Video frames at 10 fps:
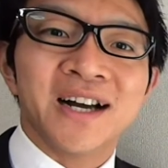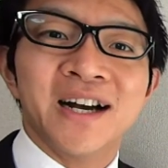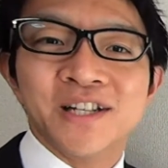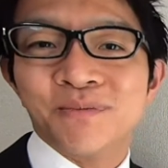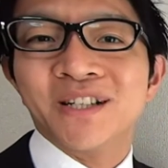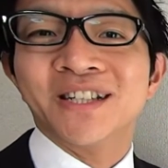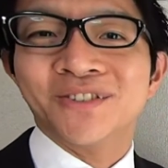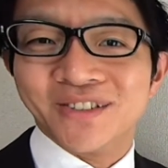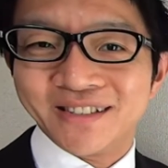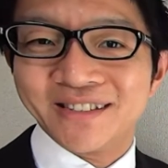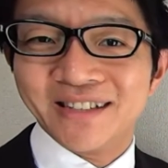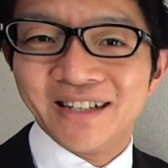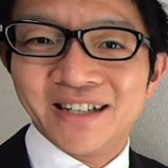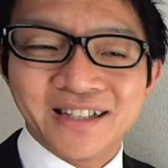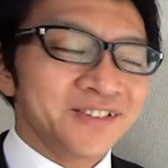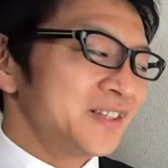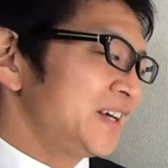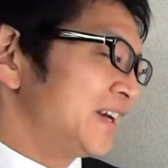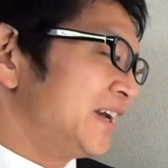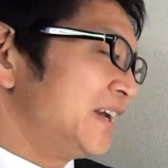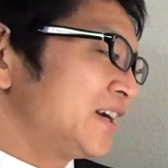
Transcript: 始まりだそうです。なので、